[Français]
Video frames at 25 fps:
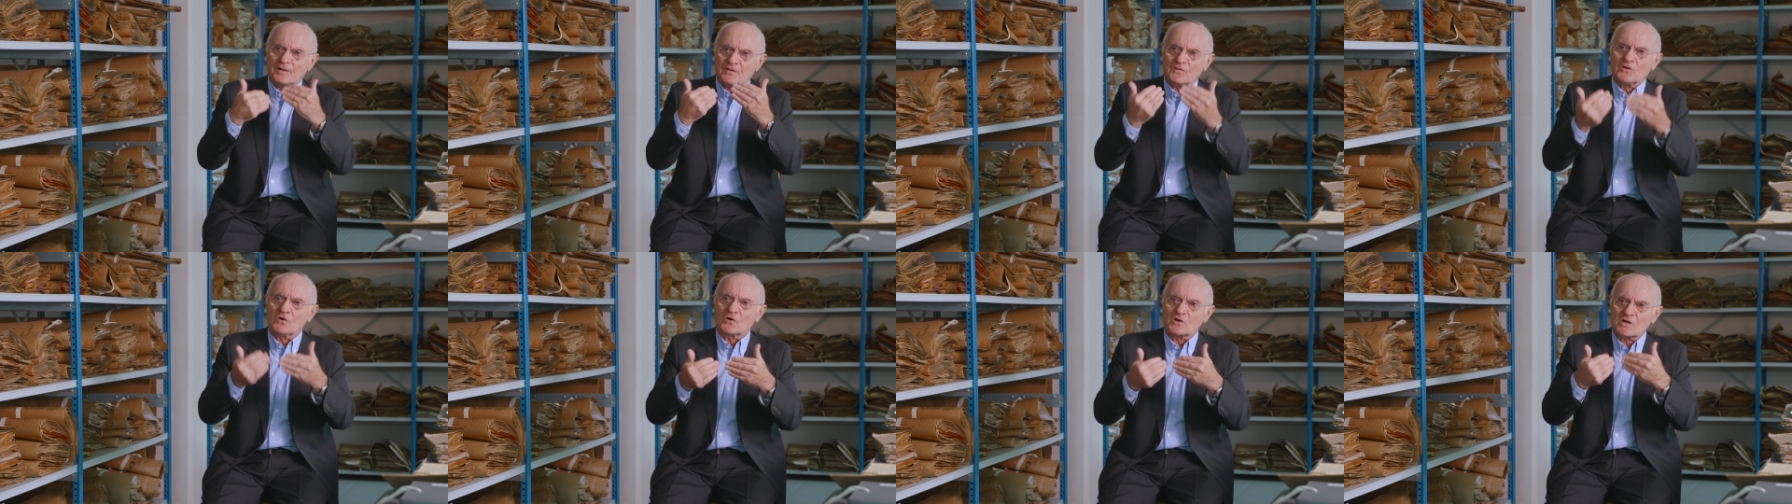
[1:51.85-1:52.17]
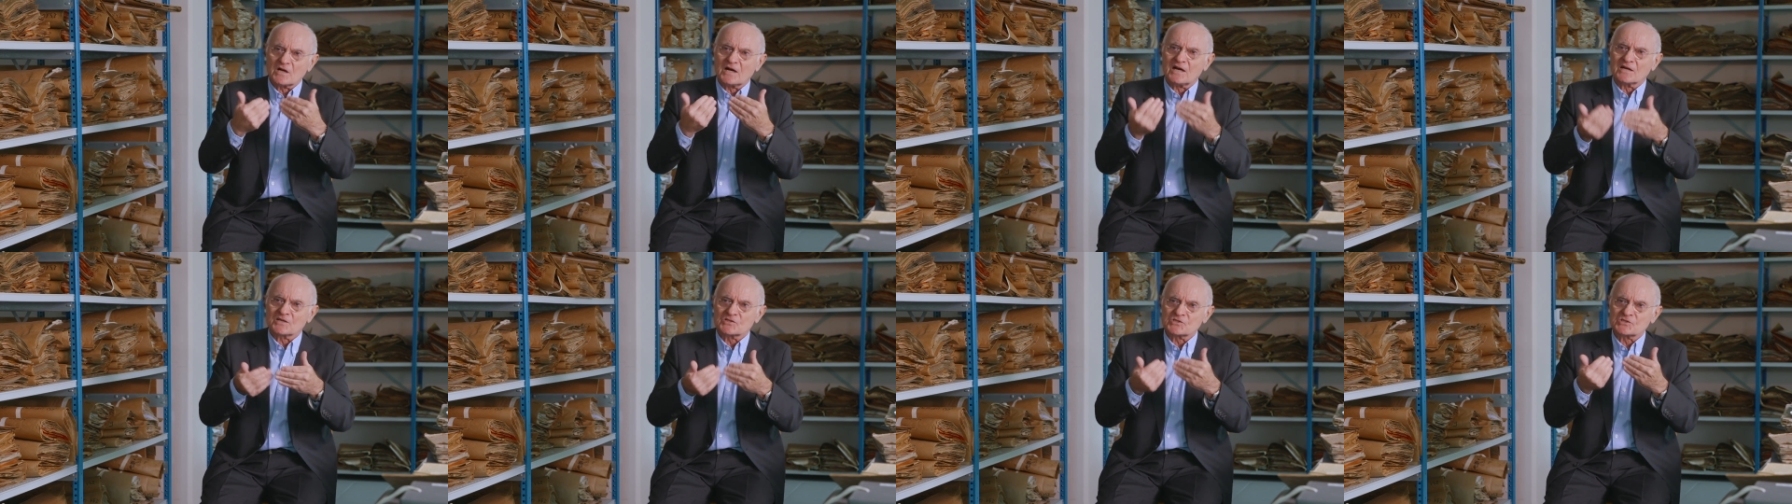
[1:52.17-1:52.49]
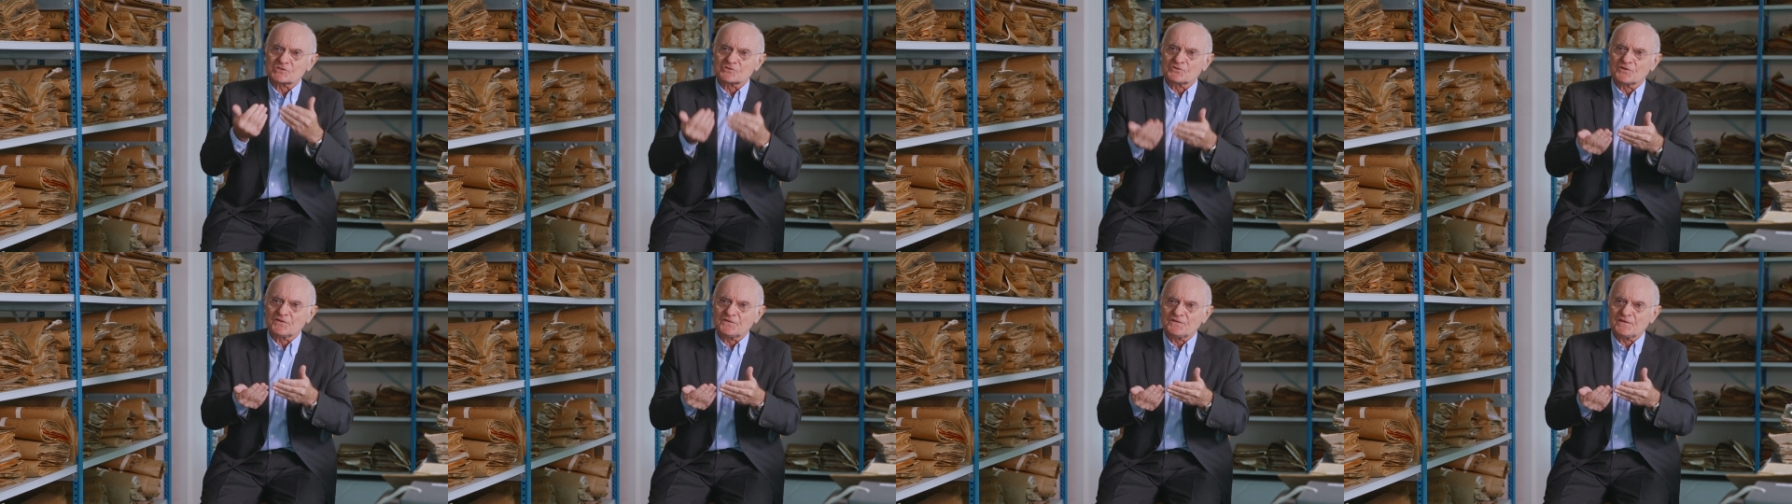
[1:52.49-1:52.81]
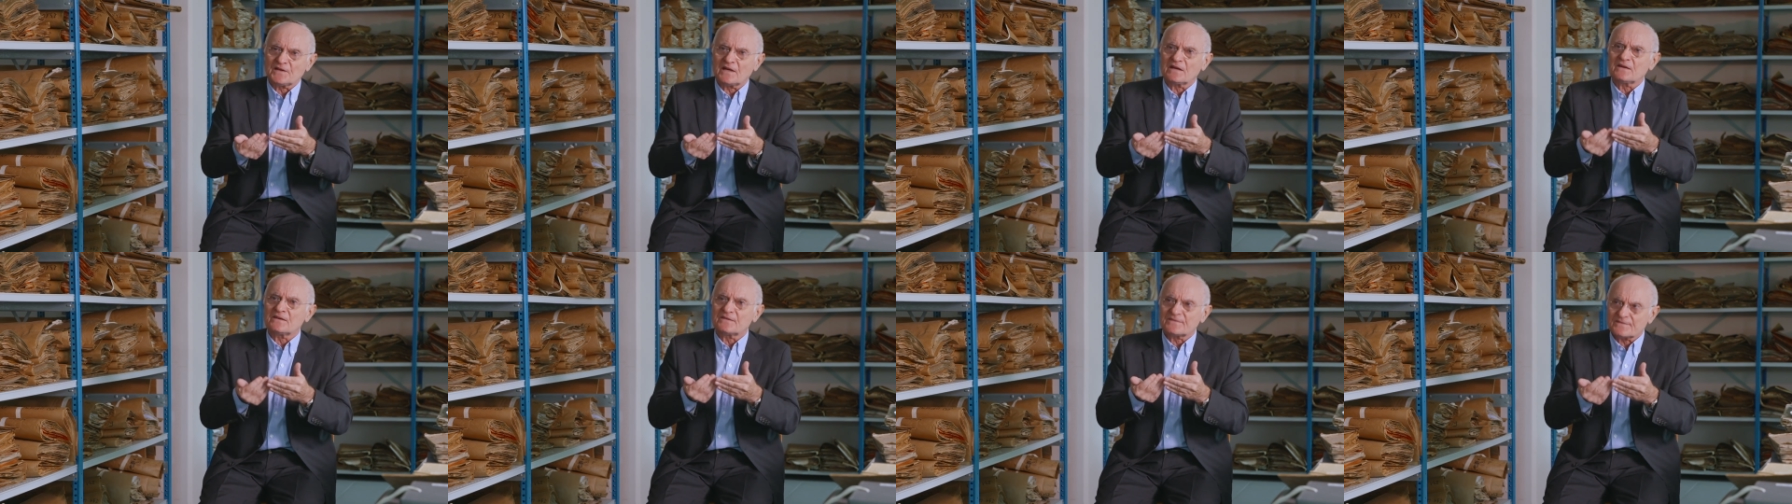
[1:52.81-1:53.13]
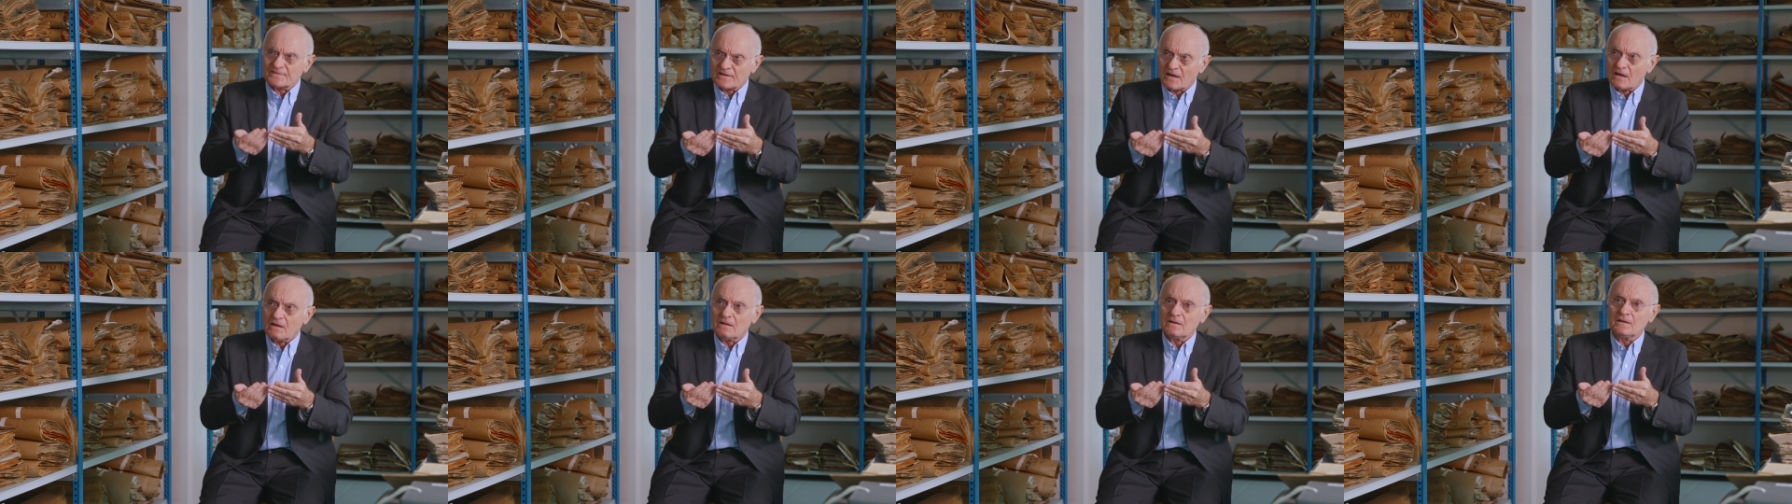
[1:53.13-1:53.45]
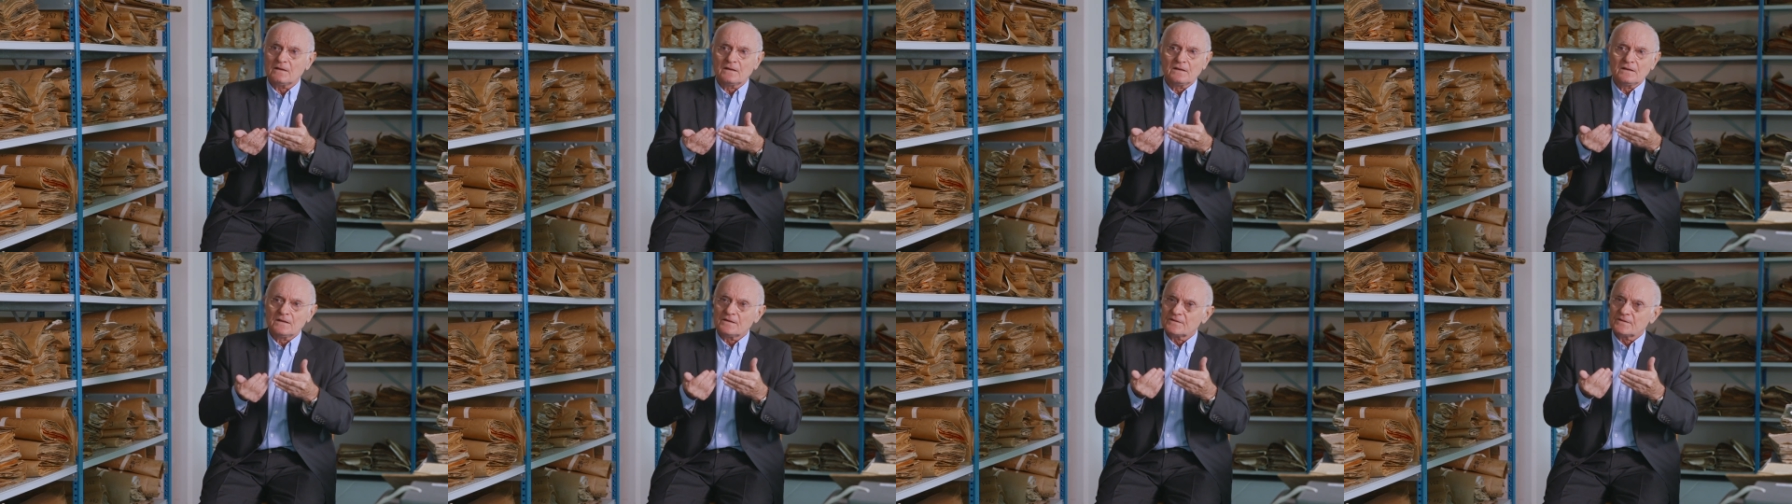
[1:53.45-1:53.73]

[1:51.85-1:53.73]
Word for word: un ancrage social, ça,